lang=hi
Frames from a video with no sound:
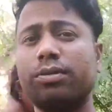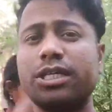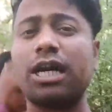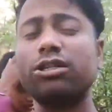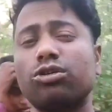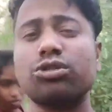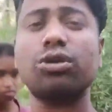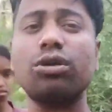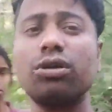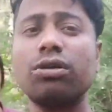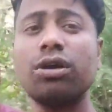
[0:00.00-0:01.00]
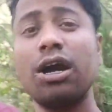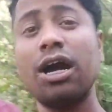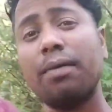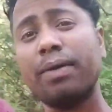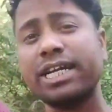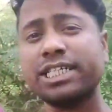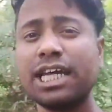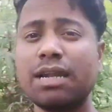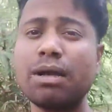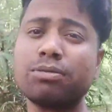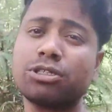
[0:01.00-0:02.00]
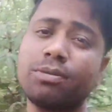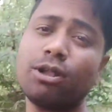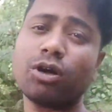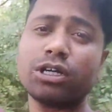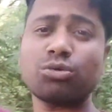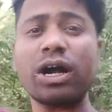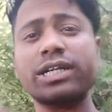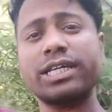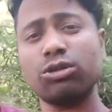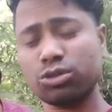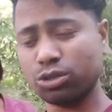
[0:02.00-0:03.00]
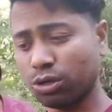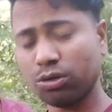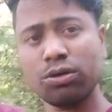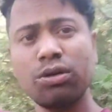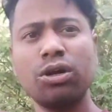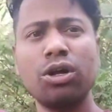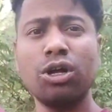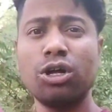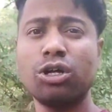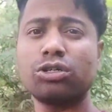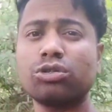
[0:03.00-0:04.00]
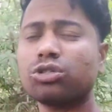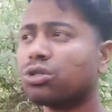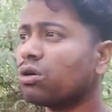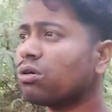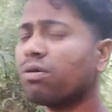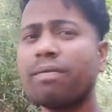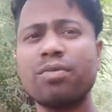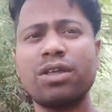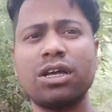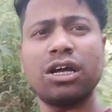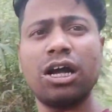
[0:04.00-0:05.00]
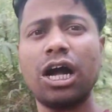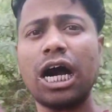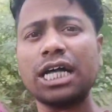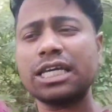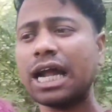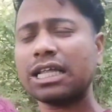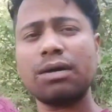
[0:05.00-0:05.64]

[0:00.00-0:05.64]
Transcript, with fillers: नमस्कार दोस्तों हमारे चैनल में आप सभी लोग का स्वागत है दोस्तों दोस्तों आज